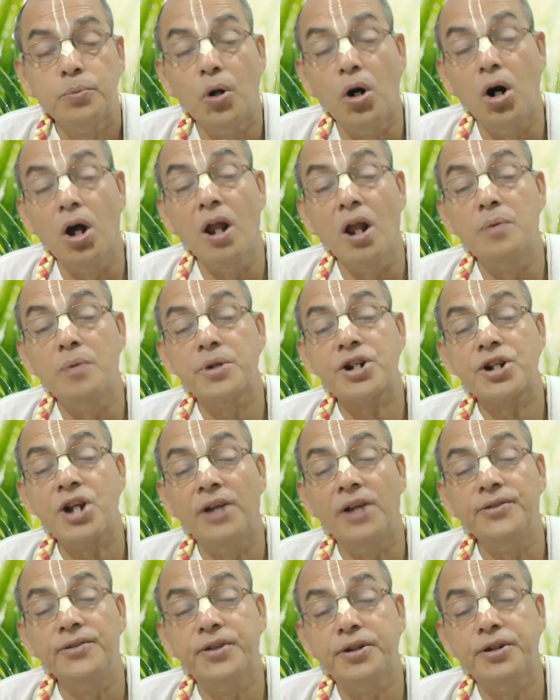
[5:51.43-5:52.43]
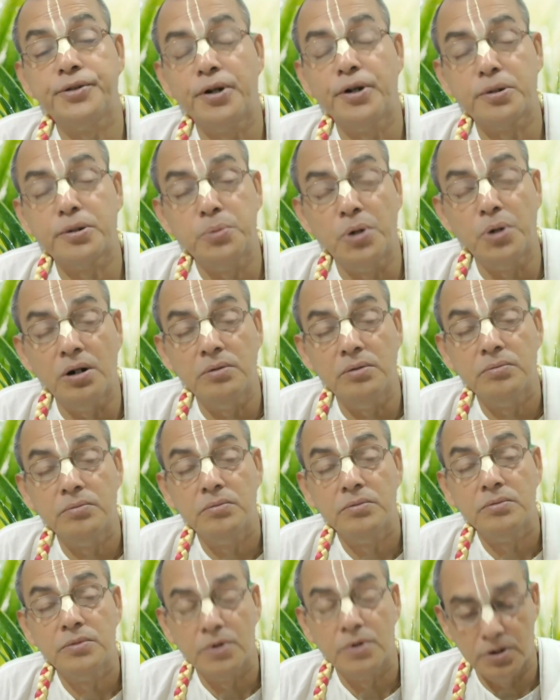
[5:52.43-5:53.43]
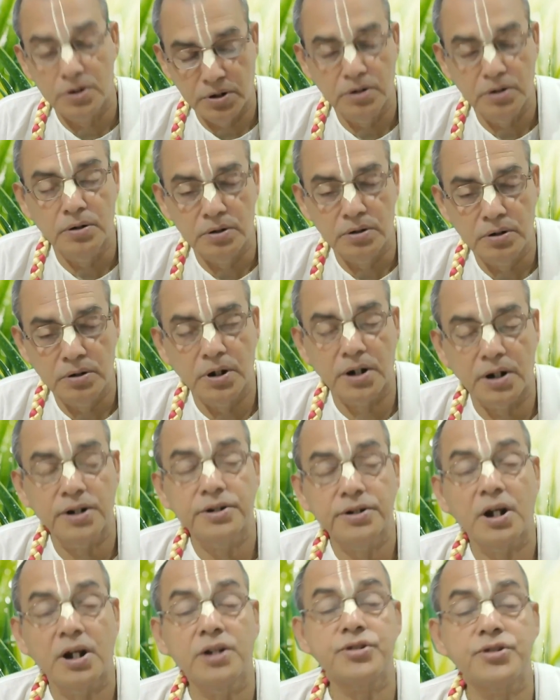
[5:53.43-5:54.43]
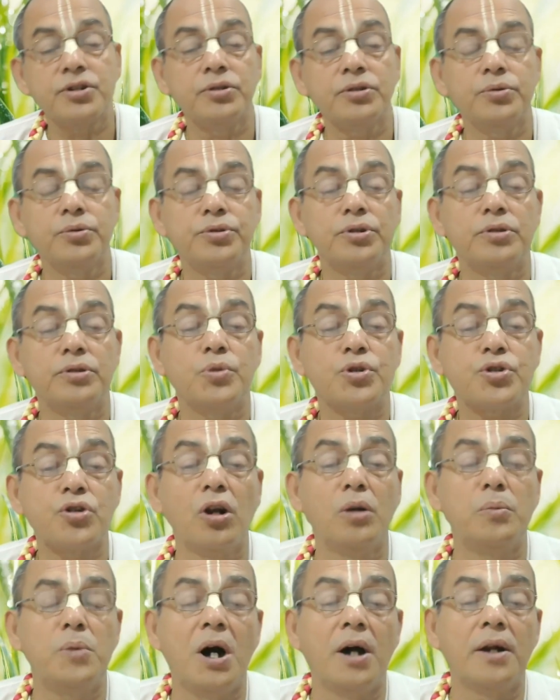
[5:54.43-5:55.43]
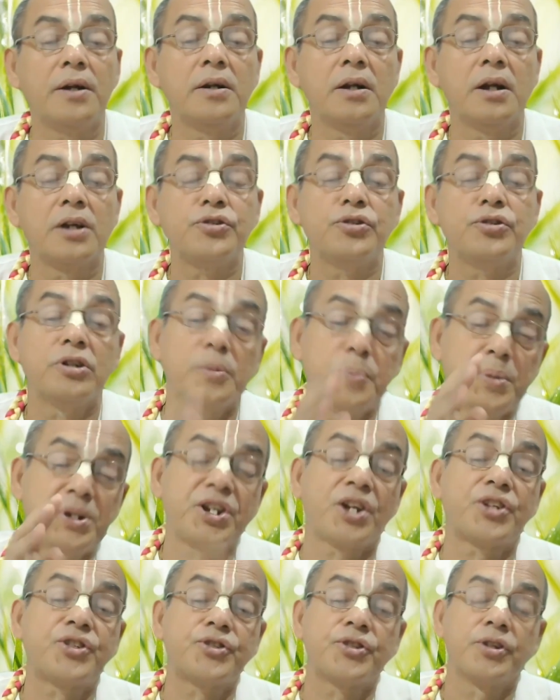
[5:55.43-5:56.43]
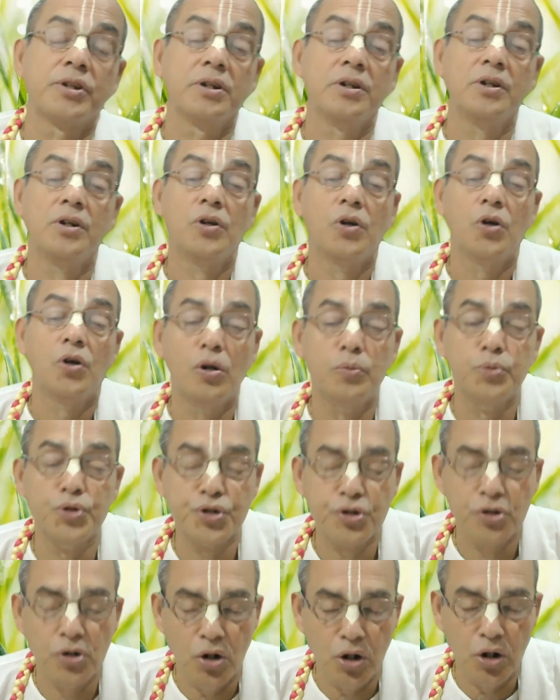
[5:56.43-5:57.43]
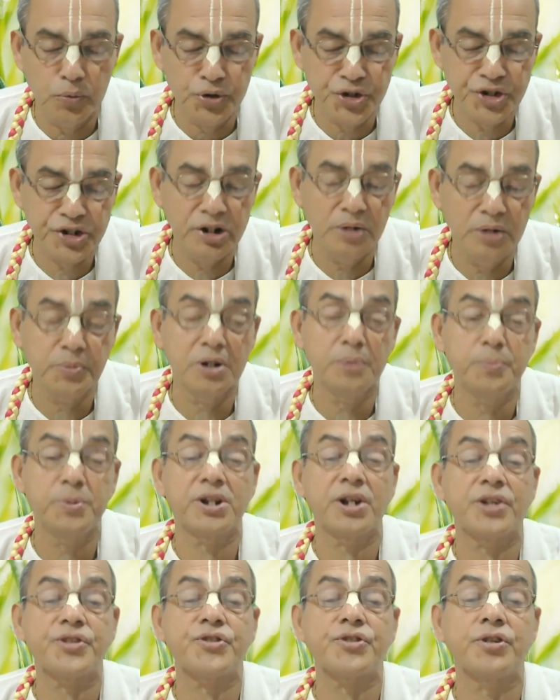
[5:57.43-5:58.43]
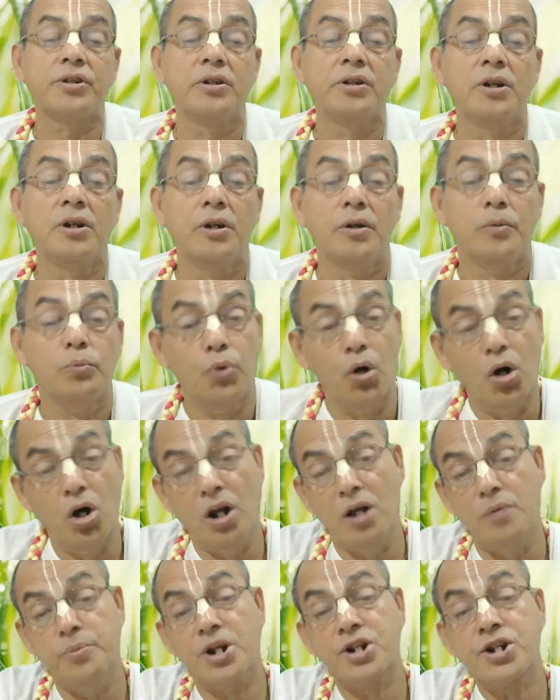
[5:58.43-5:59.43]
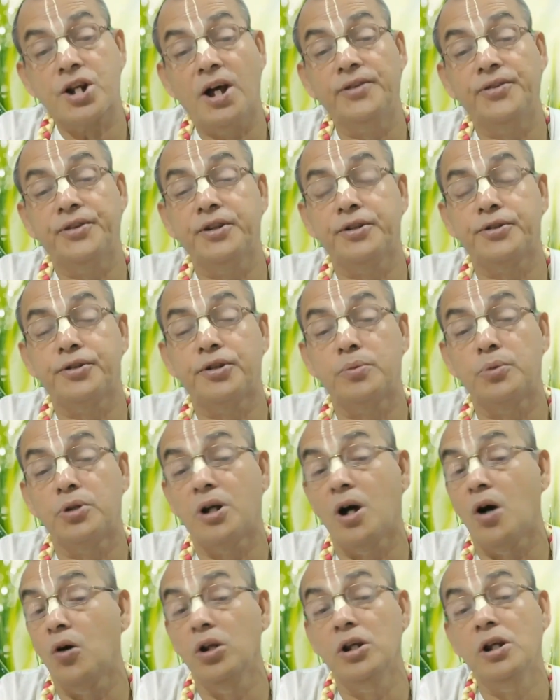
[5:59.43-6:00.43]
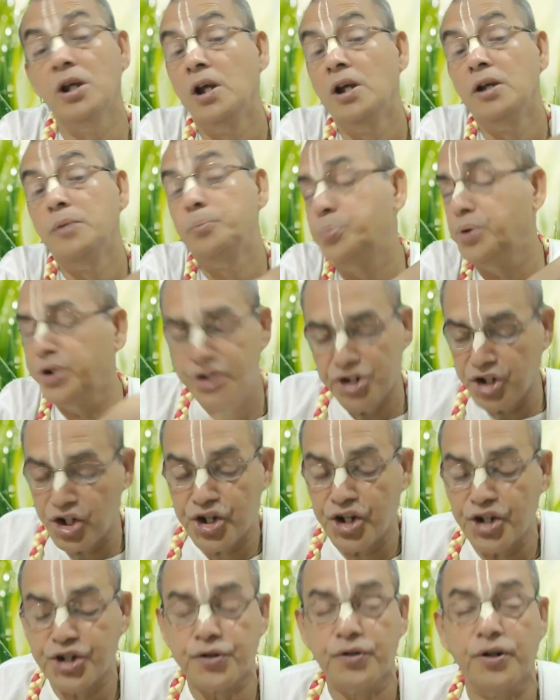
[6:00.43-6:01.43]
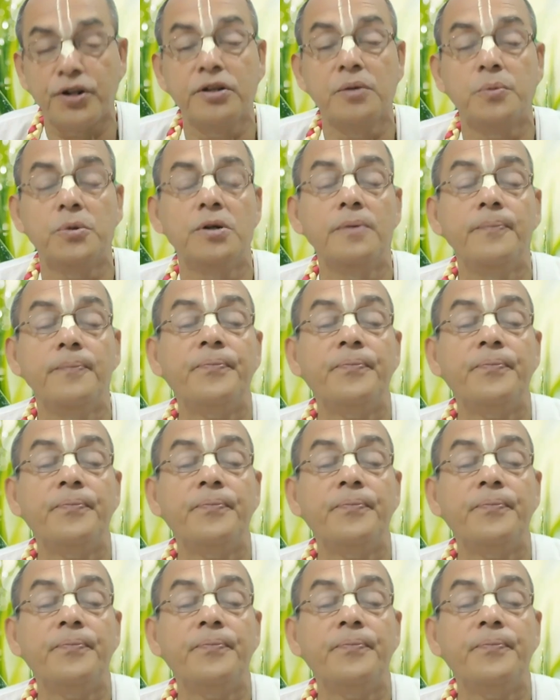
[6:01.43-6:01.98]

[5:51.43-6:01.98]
বল আমরা শান্তির ধর্ম এখানে দেখাচ্ছে দুজন মুসলমান একজনকে পিটাচ্ছে অমুসলিমকে পিটাচ্ছে বল আমরা শান্তির ধর্ম না হলে পিটিয়ে শেষ করে দেব